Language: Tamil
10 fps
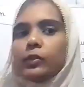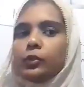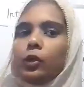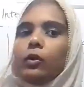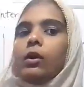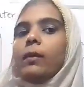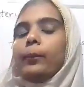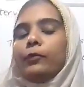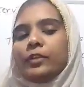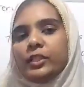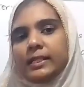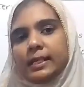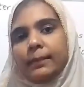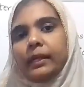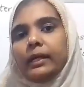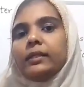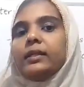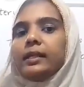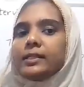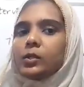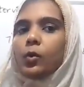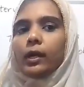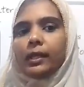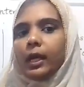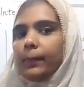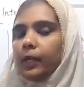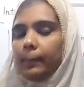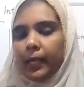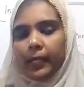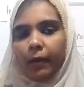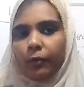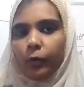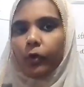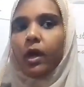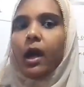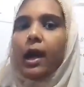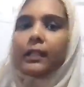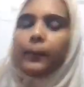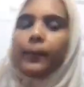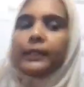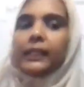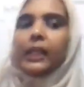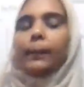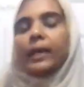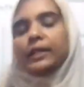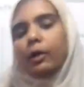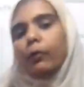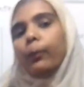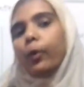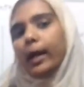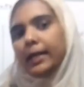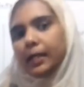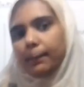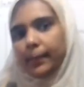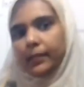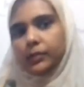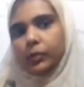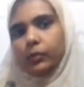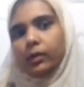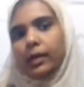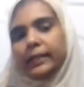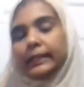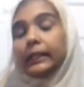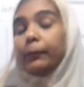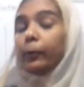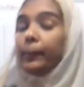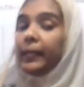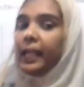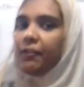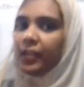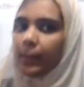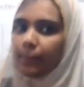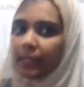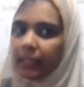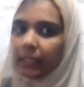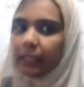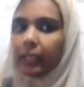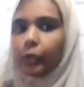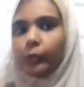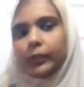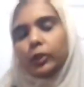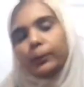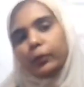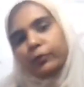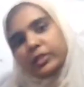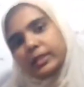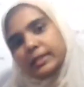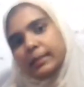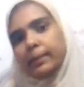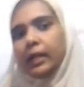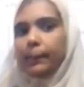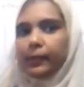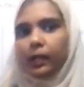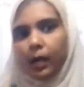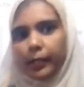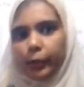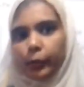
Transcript: ஸோ ப்ரொஃபஷனலிசம்ங்கிறது ட்ரெஸ் கோட்ல தான் நமக்கு மெயினாக வரும் அடுத்து பார்த்தீங்கன்னா நம்ம எந்த அளவுக்கு பொலைட்டாக பேசுகிறோம் அந்த இடத்துல நம்மளோட பிஹேவியர் எப்படி இருக்குங்கிறதும் வந்து ப்ரொஃபஷனலிசம்ல நமக்கு காட்டி